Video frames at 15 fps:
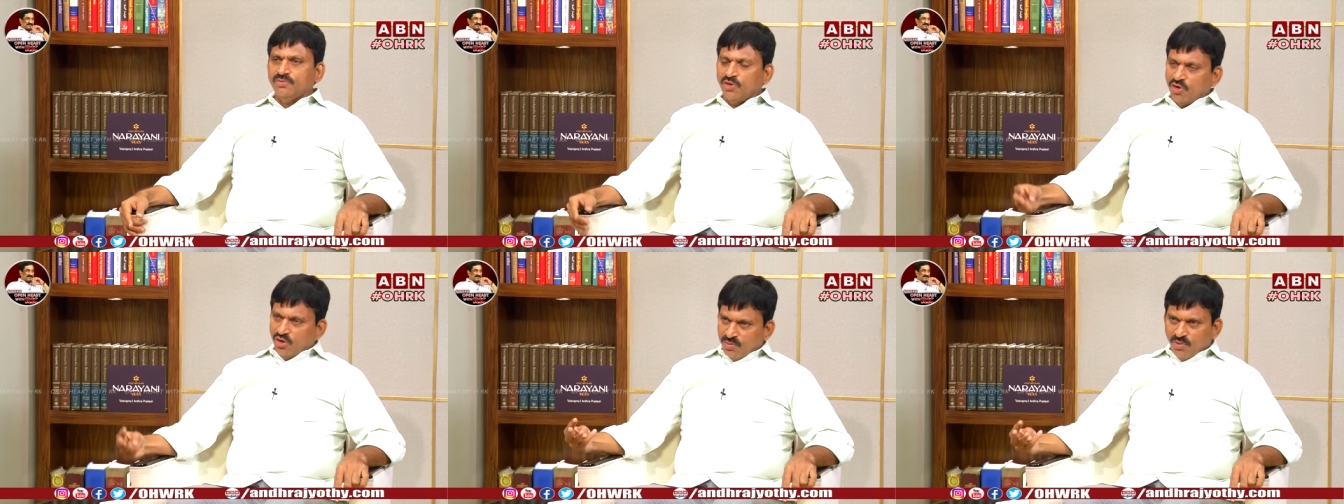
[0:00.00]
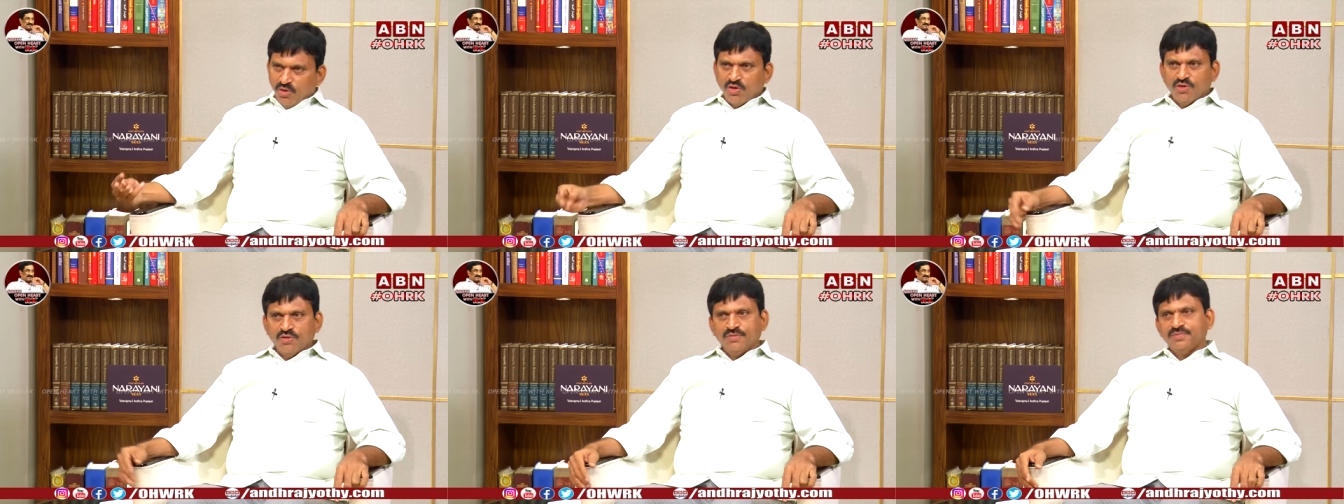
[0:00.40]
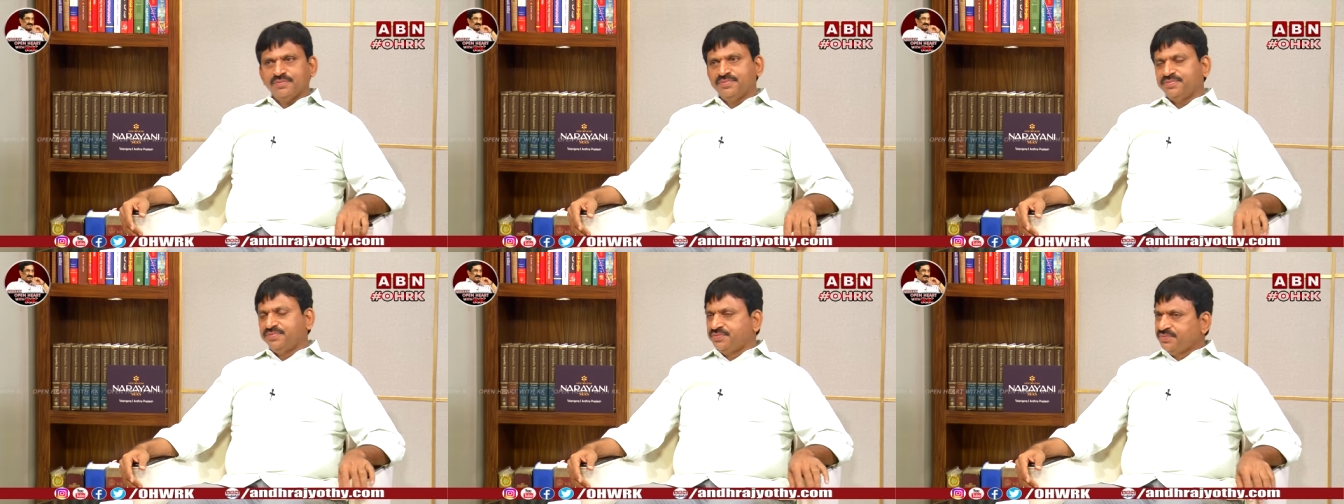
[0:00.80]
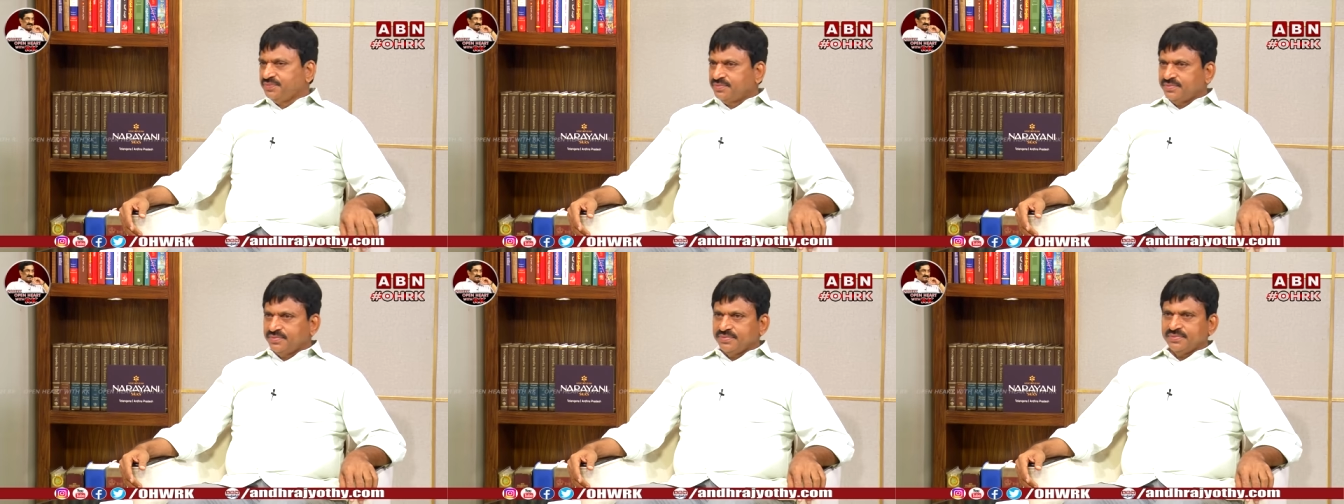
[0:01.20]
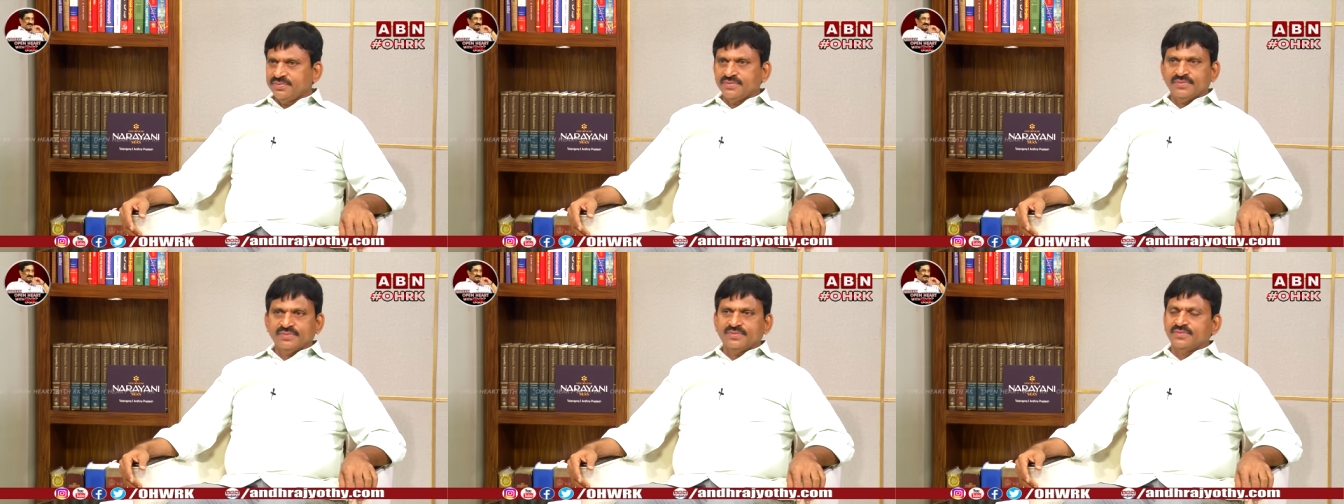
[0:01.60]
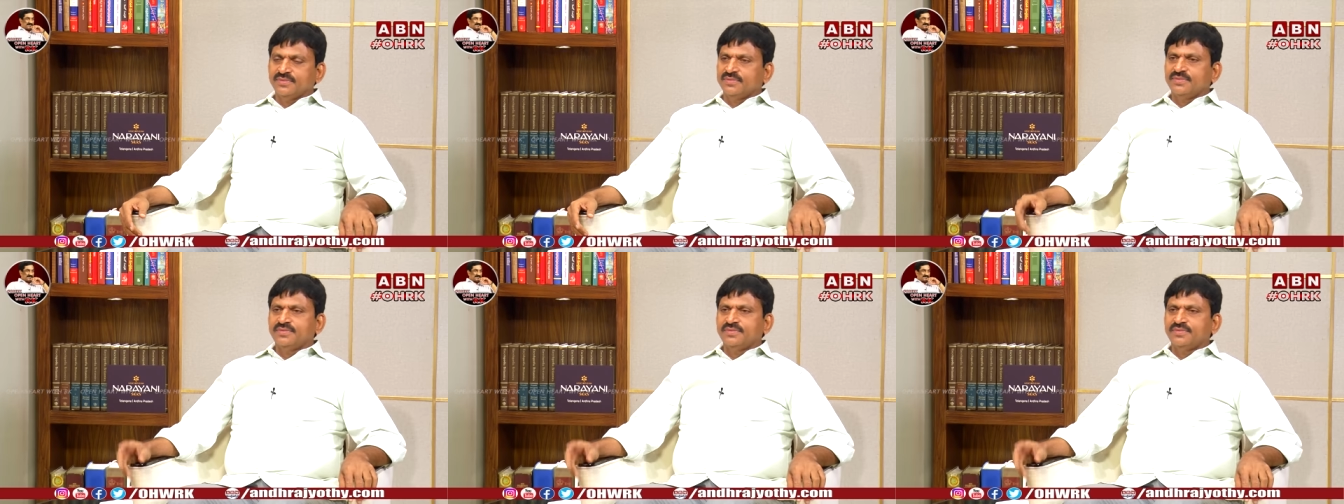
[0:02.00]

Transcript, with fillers: గెలిచి ముగ్గురు ముగ్గురు మీరందరూ